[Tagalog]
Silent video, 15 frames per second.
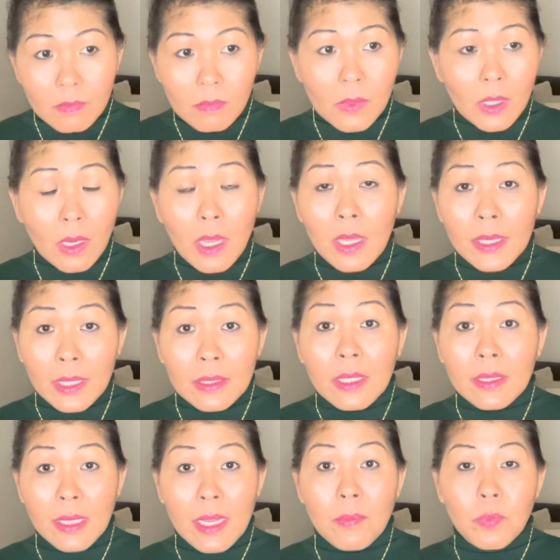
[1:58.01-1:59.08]
Uh,
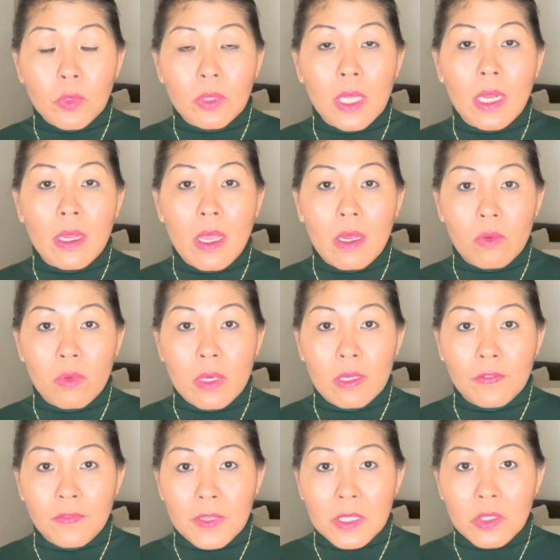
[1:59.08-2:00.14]
nagtitake po talaga ako ng
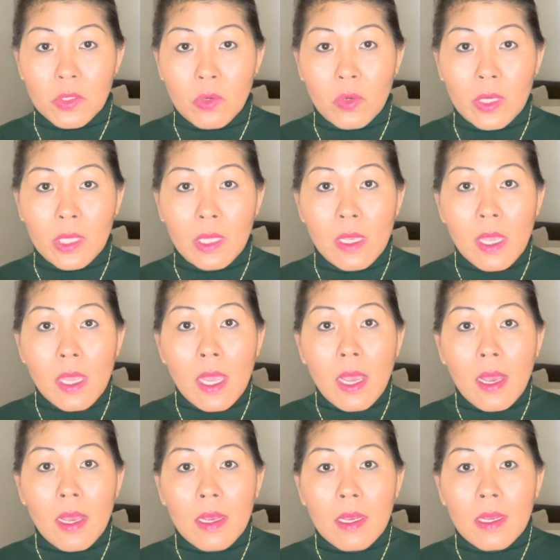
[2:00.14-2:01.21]
fish oil.
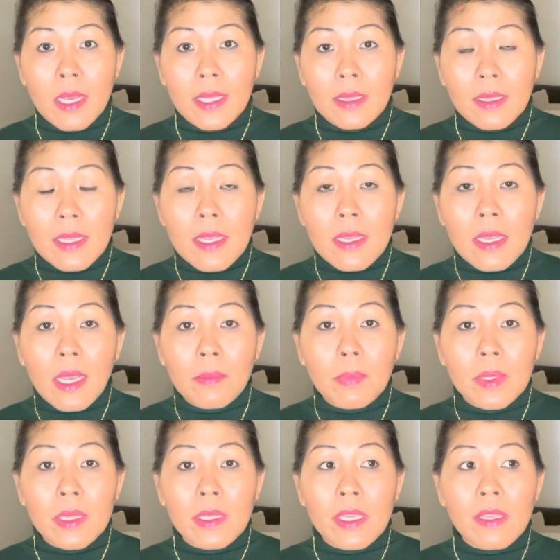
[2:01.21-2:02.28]
Uh, I think, I
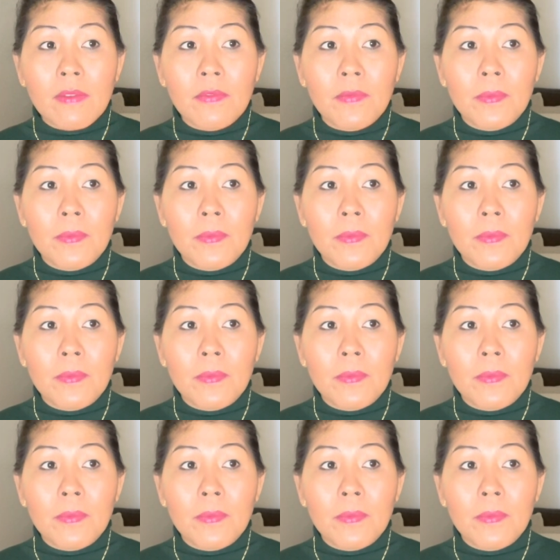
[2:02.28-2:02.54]
believe